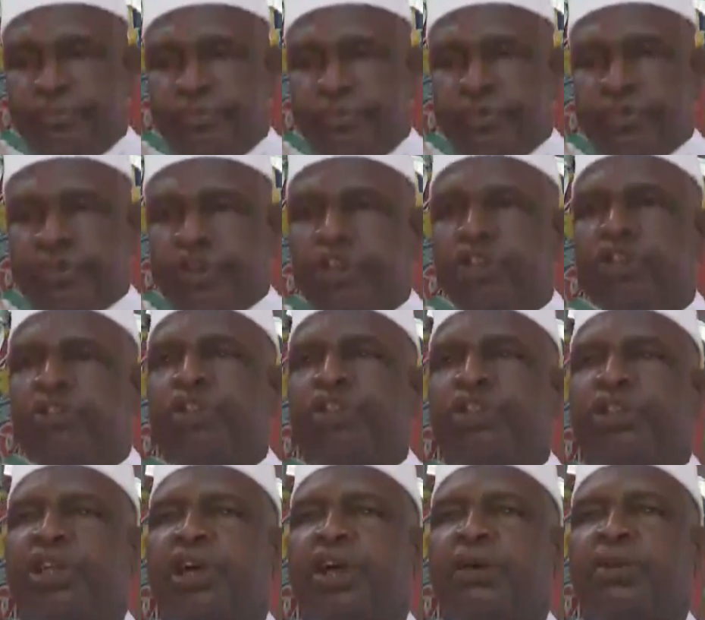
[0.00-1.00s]
أنتوا
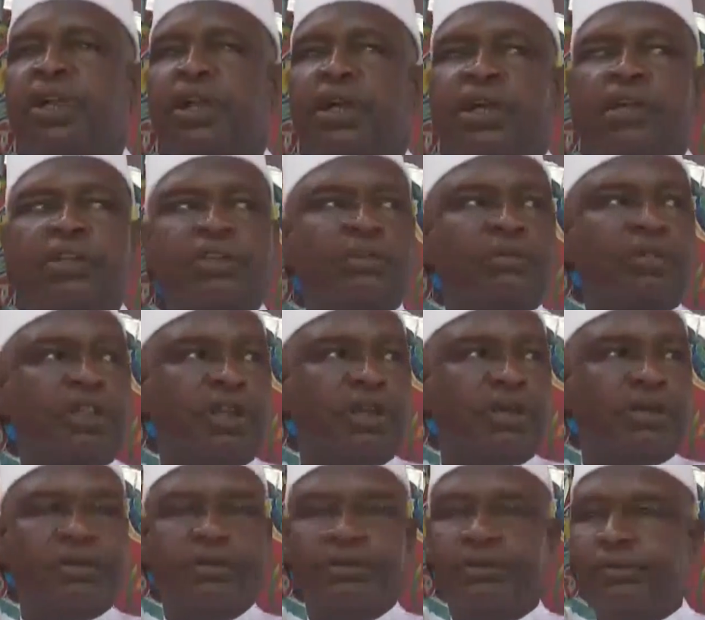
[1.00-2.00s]
الشعب أنا كانتو
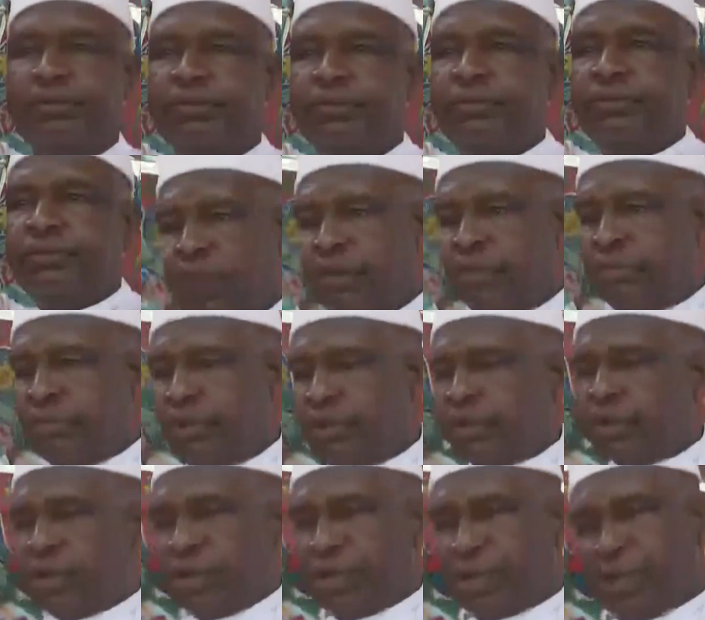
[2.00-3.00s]
مدياكو الملك
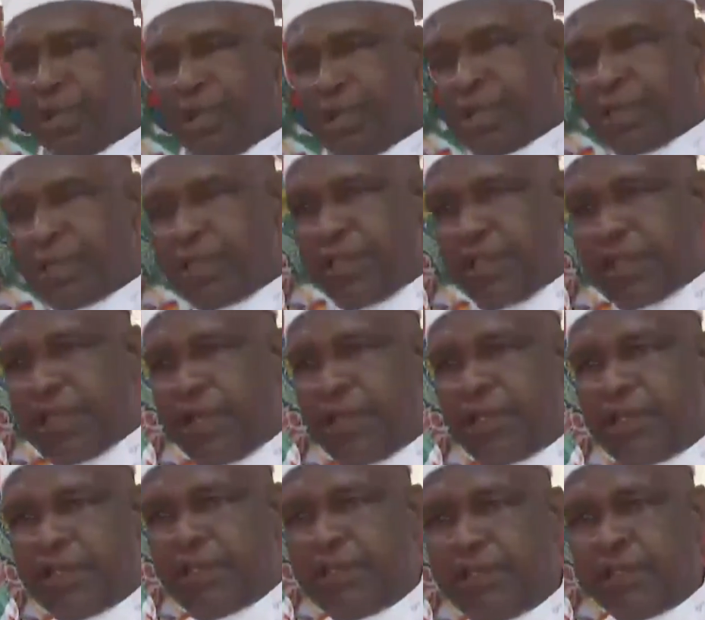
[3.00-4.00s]
التقليدية ده
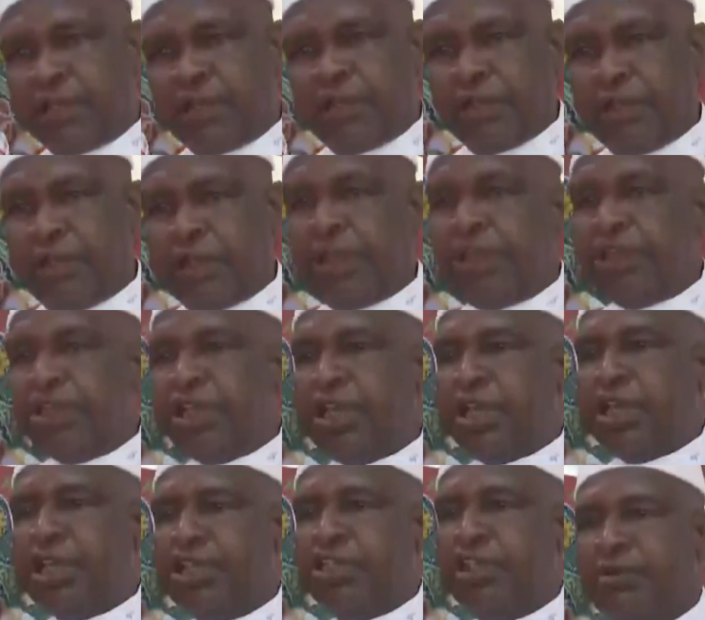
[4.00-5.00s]
هي شيء
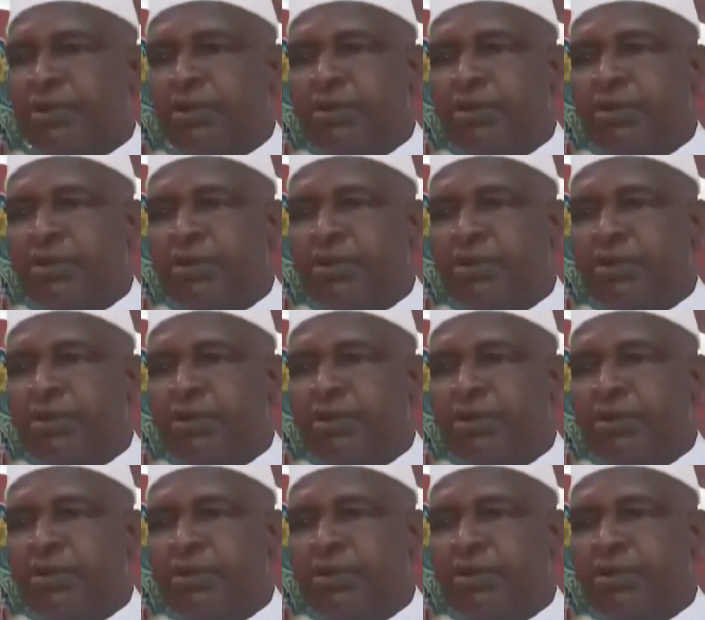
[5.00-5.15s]
أنا صبر